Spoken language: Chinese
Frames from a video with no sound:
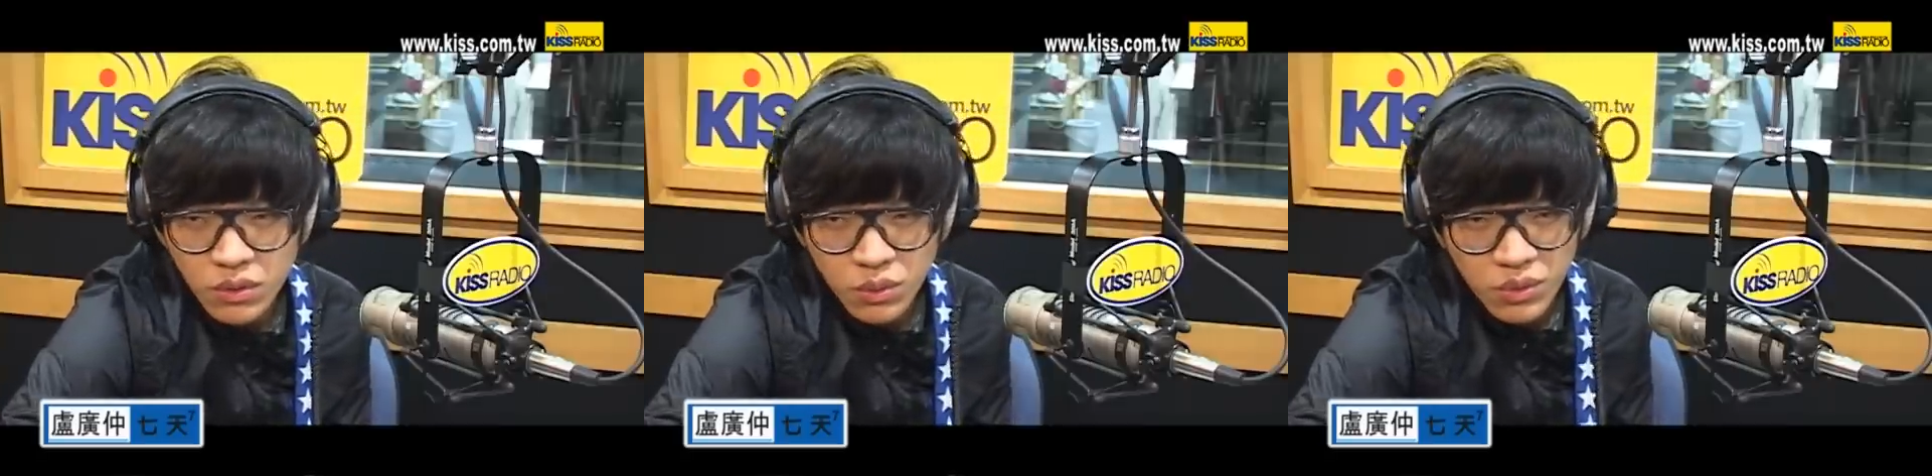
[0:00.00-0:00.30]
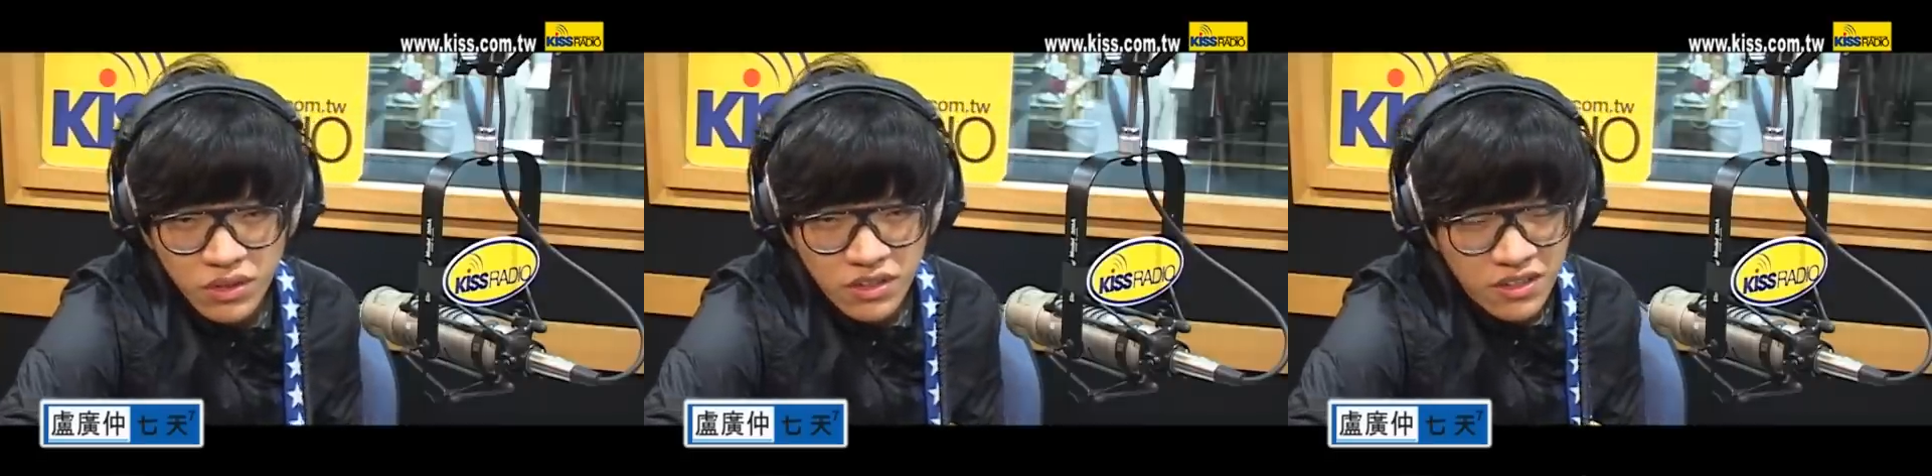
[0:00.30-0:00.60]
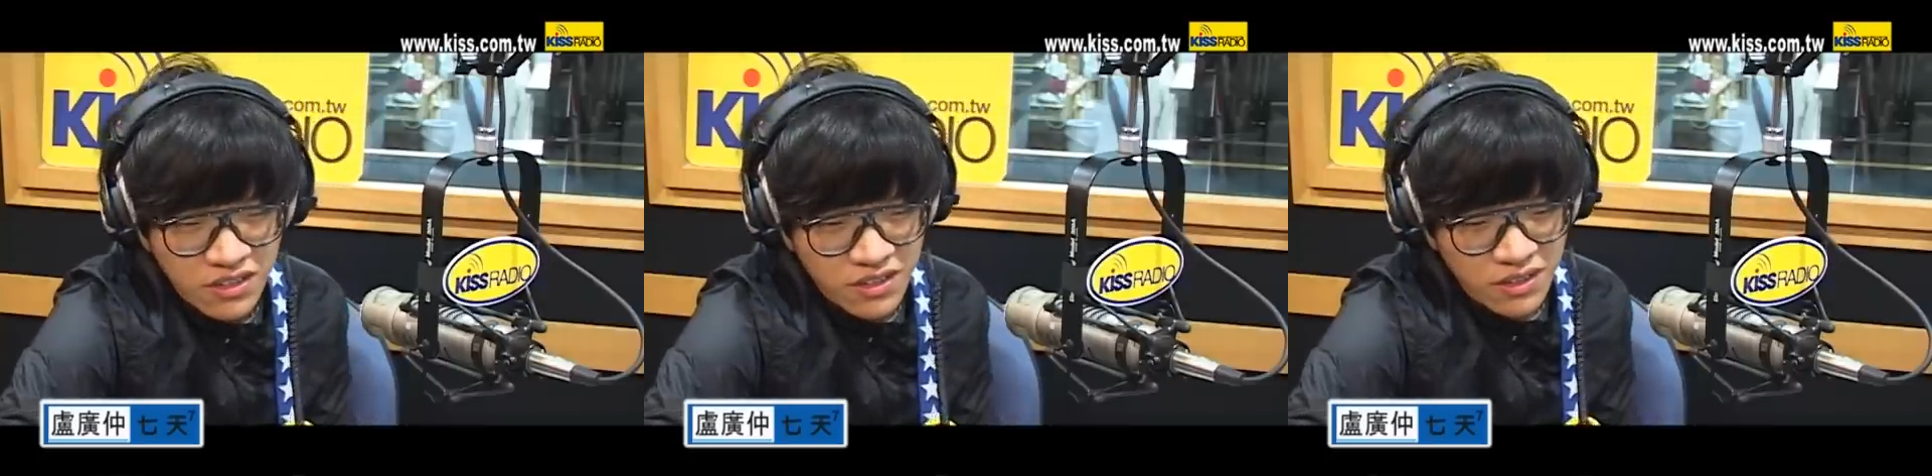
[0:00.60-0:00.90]
读了一
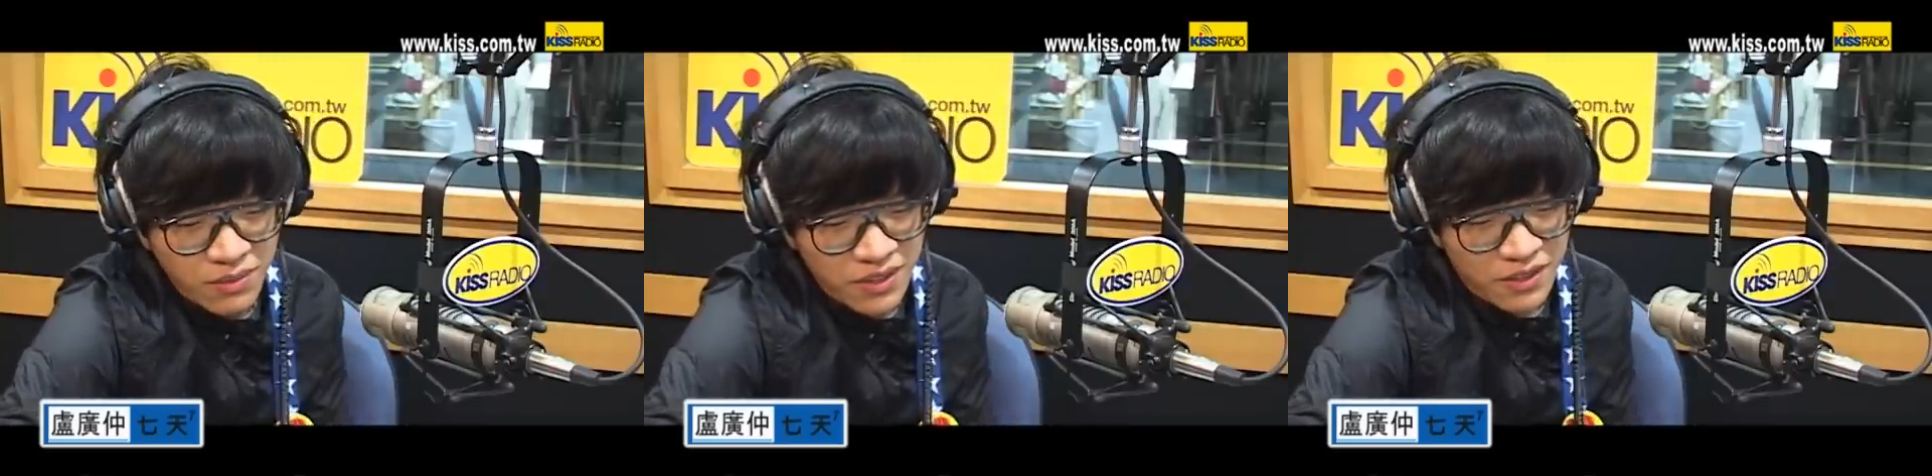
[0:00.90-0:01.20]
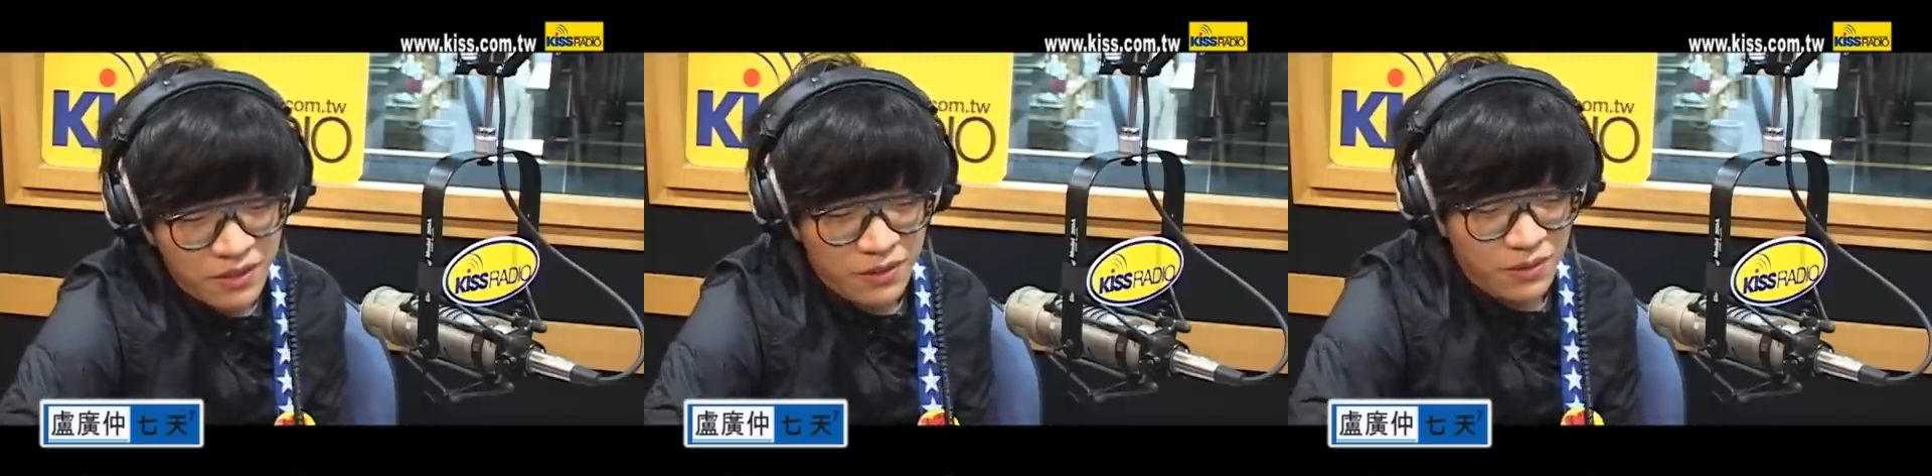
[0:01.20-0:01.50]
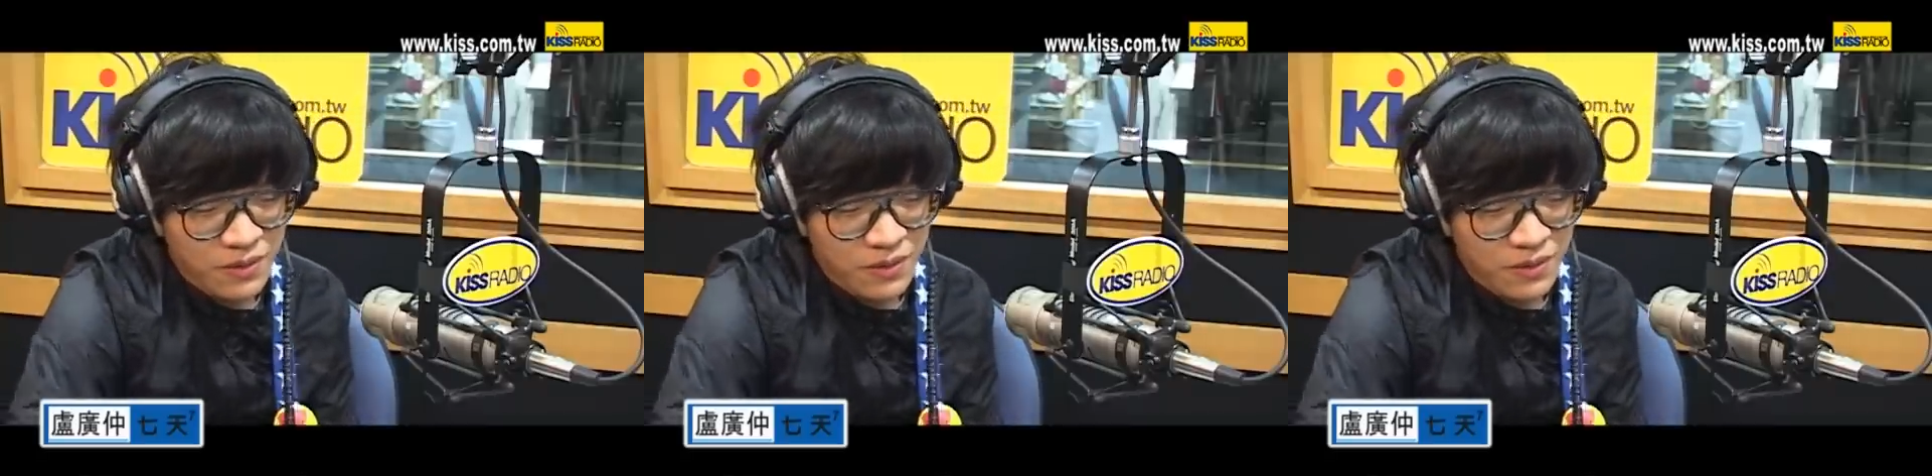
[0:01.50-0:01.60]
阵子嘛，然后